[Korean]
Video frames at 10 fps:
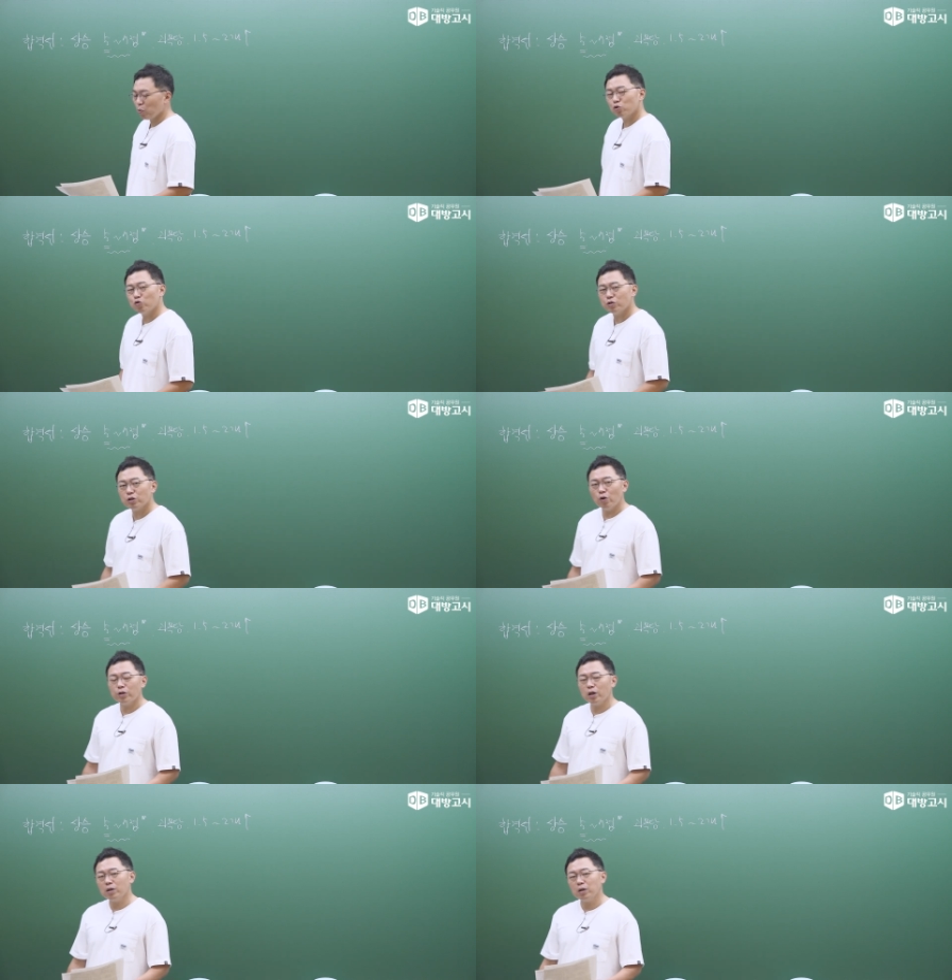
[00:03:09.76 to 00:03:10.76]
뭐 출제
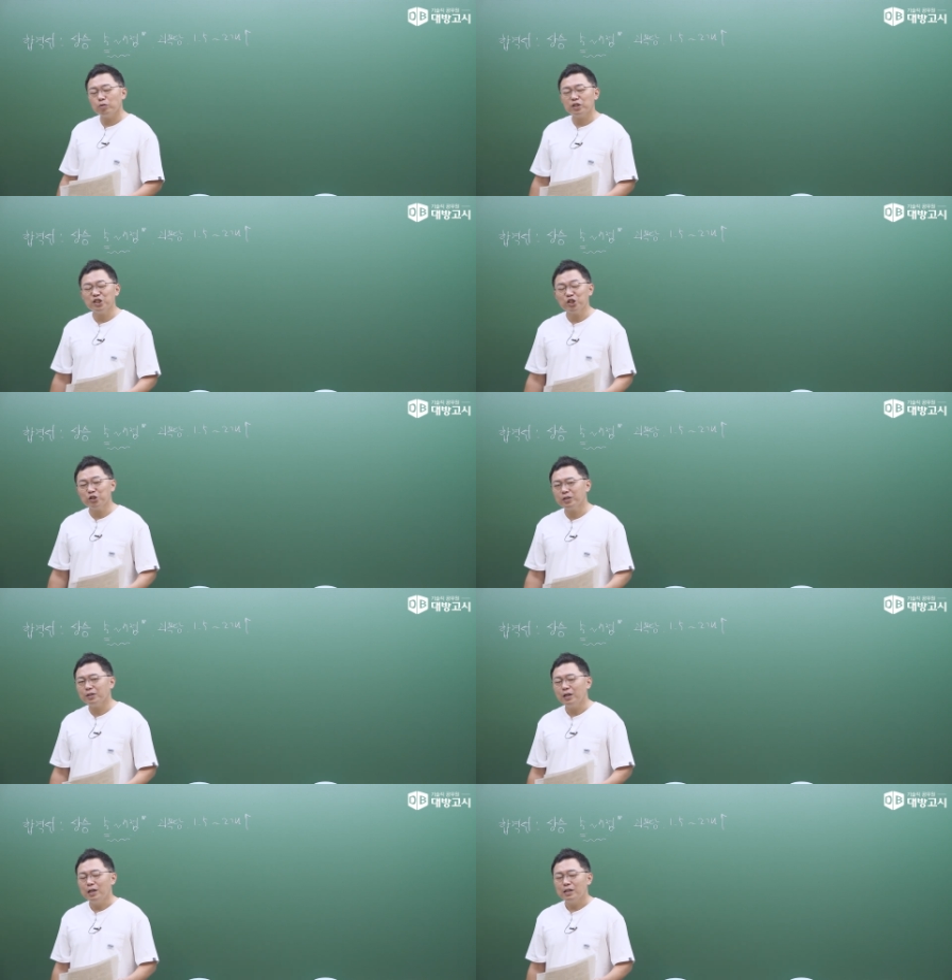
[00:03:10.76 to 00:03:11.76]
경향이라고 하는
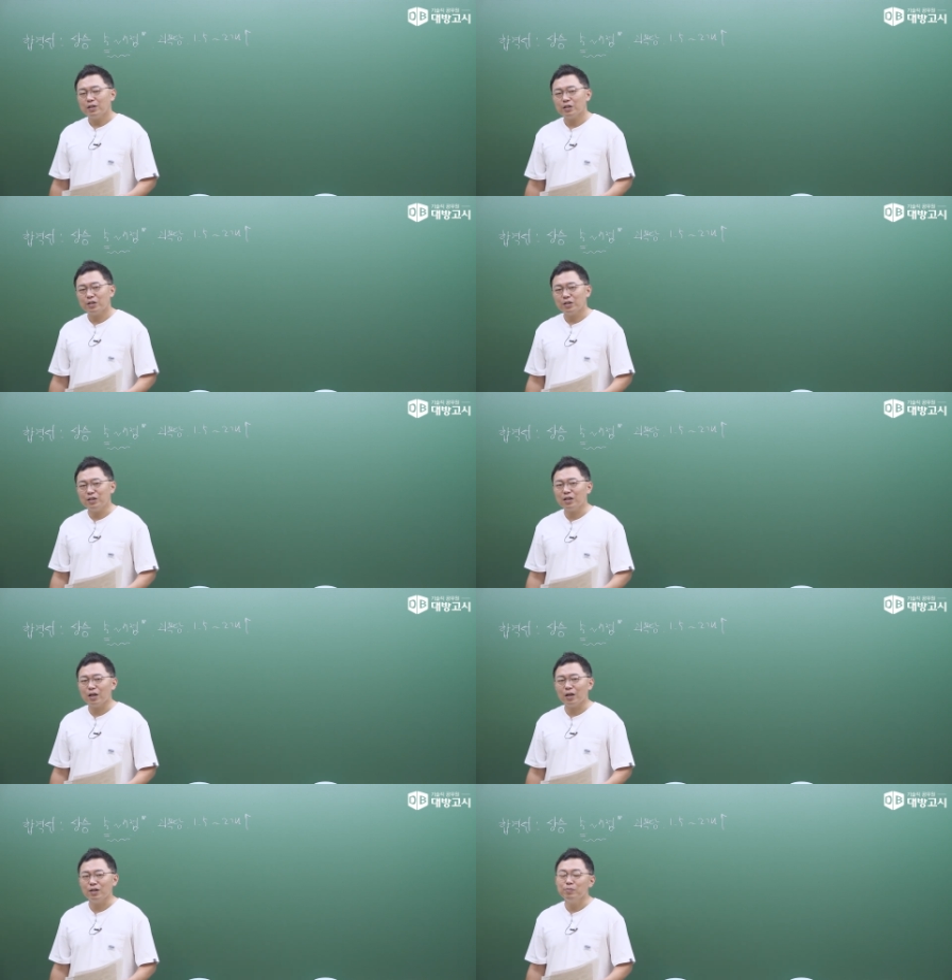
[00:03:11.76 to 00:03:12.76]
거는 사실은
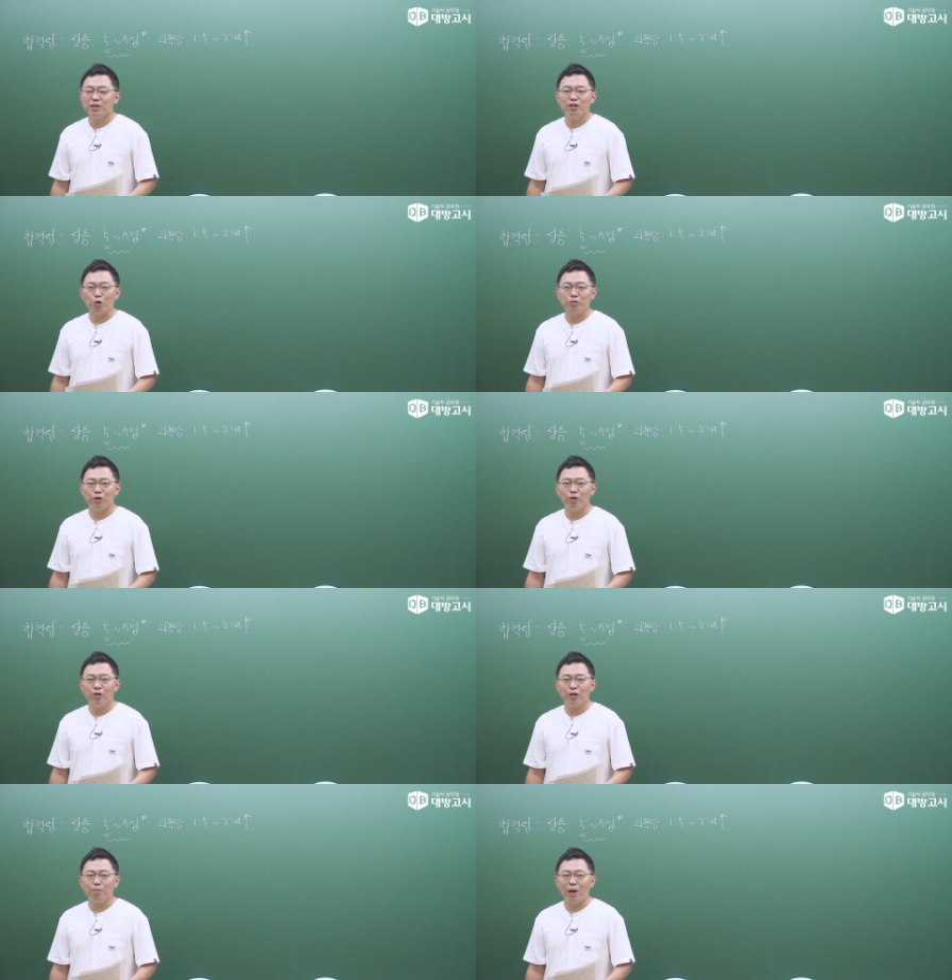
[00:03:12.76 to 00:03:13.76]
크게 의미는 없어요.
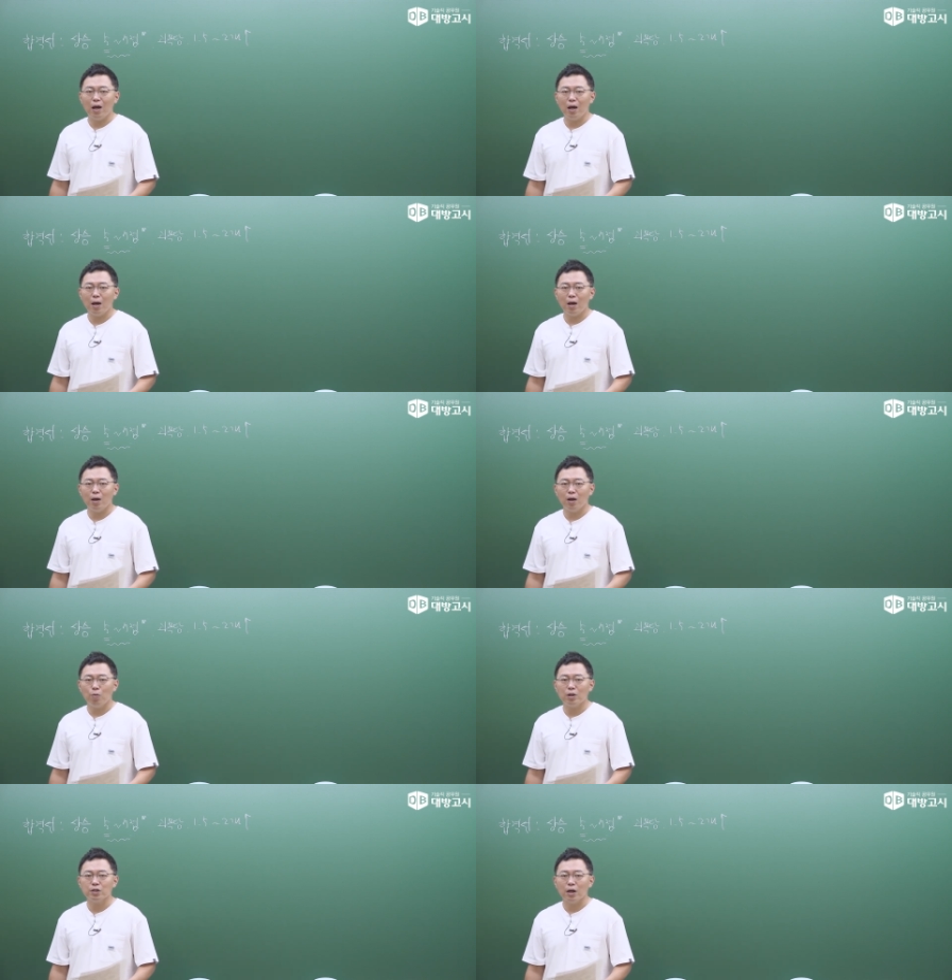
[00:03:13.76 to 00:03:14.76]
이게 매
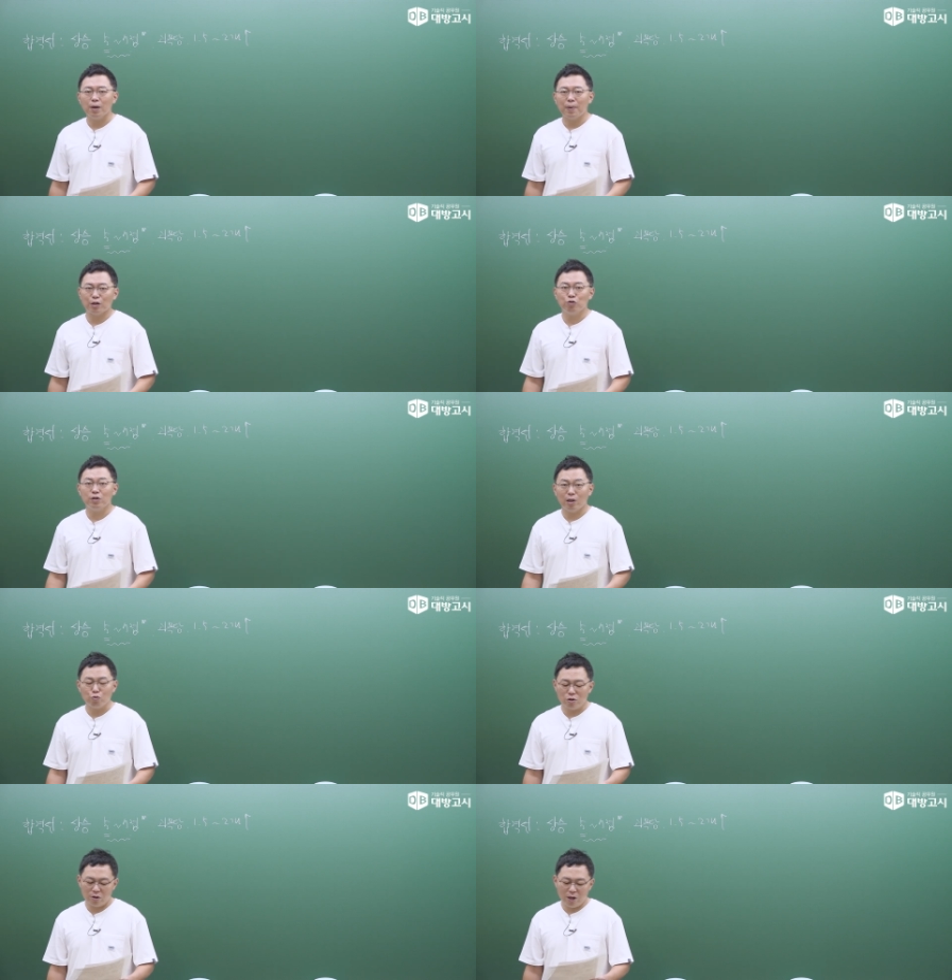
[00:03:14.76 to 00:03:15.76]
회차 바뀌기
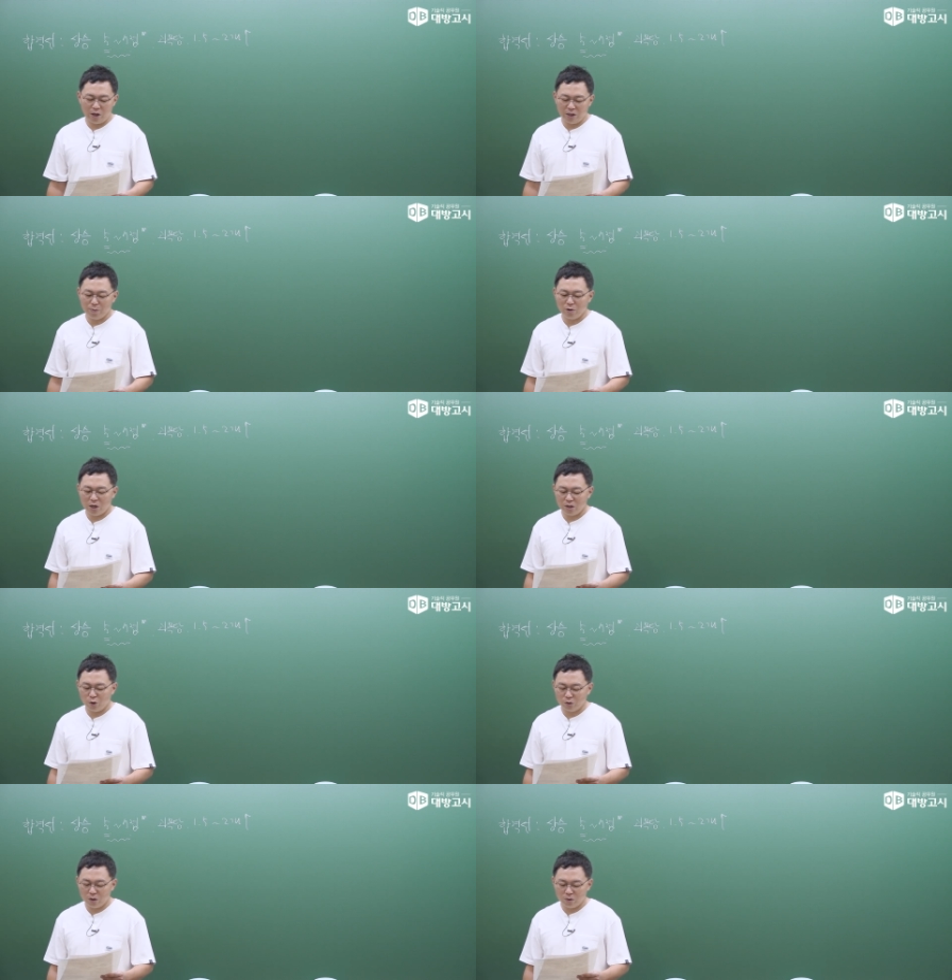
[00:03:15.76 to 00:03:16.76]
때문인데 이번에는
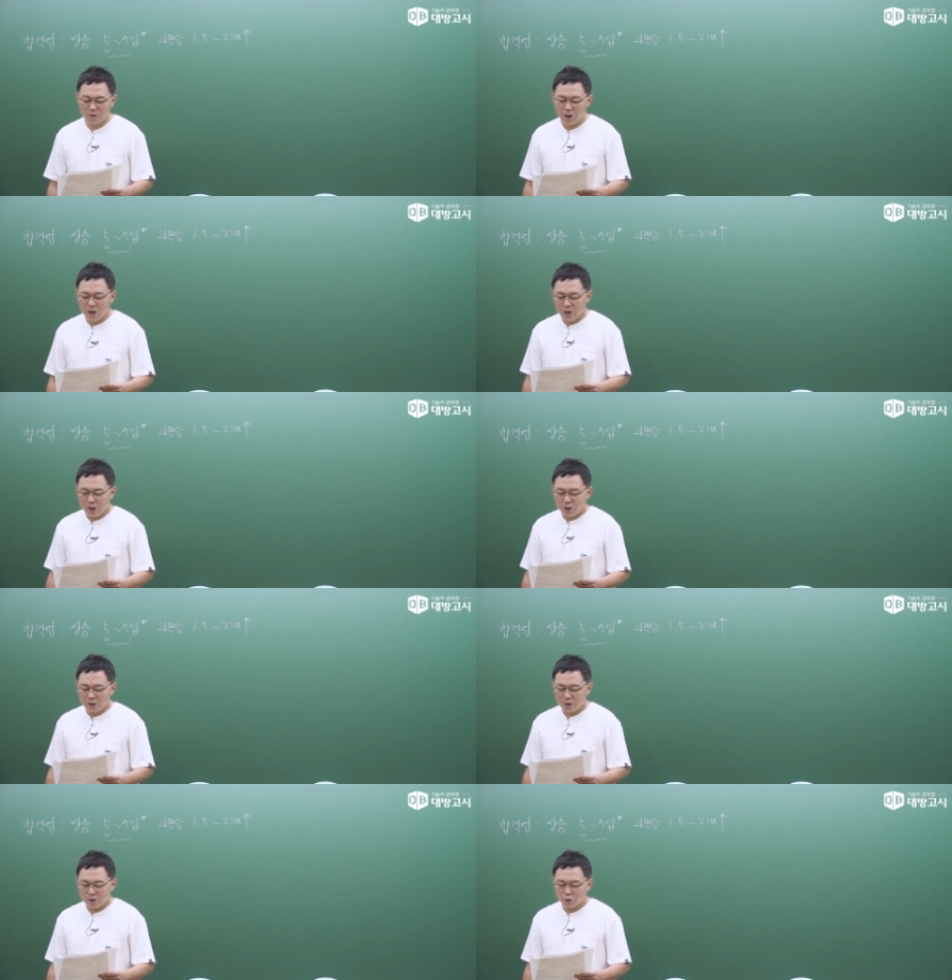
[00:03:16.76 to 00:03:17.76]
어떤
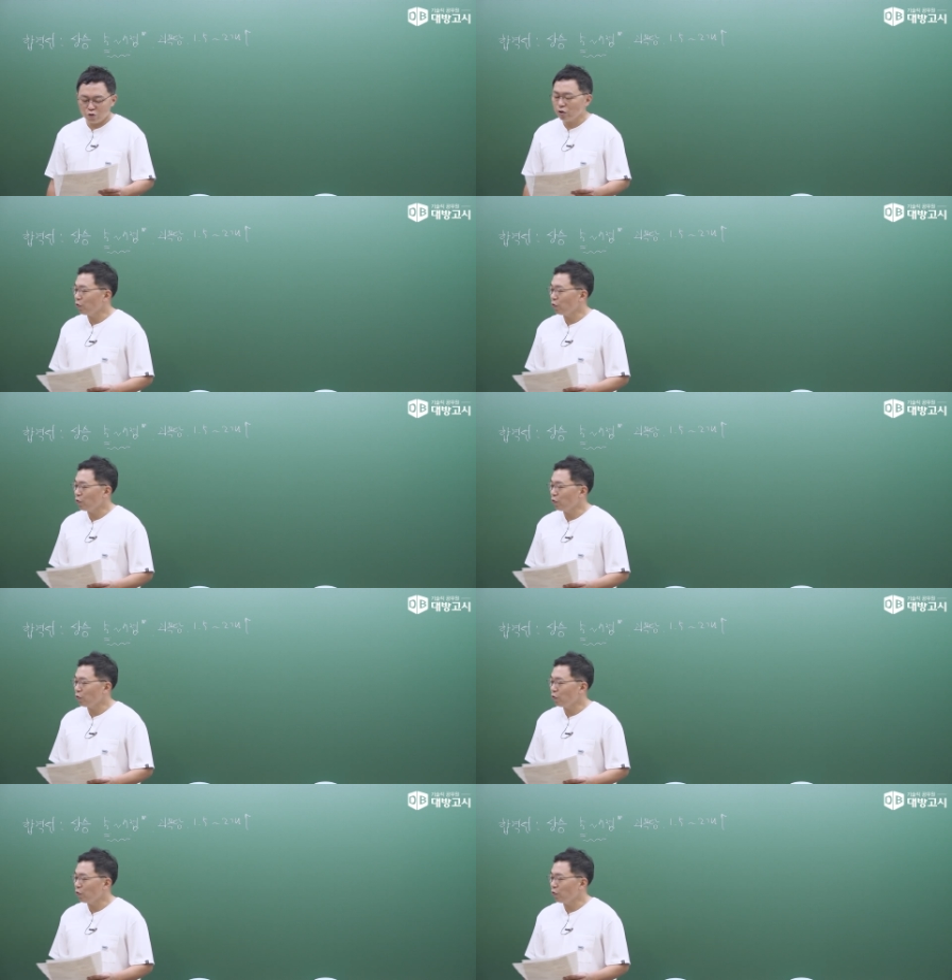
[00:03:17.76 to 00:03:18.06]
어, 출제